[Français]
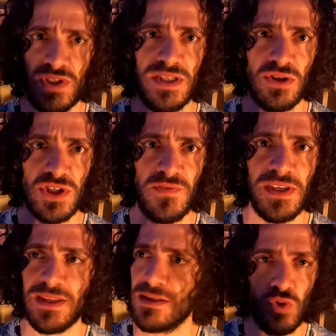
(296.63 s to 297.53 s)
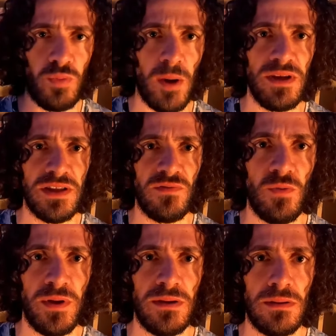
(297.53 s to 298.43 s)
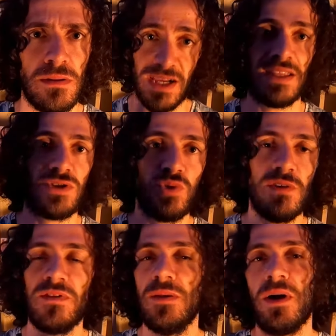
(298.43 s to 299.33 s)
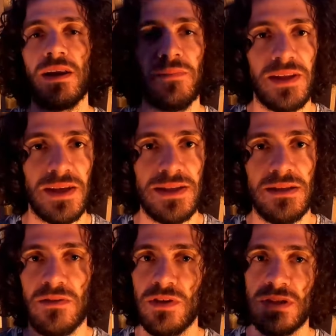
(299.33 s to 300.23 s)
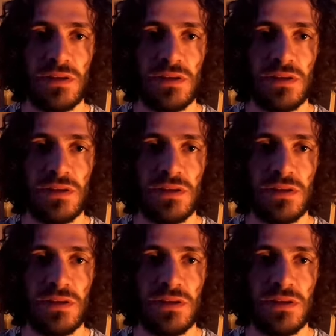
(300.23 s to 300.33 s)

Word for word: outils scientifiques super bien développés, mais Katasuke finit par les maîtriser avec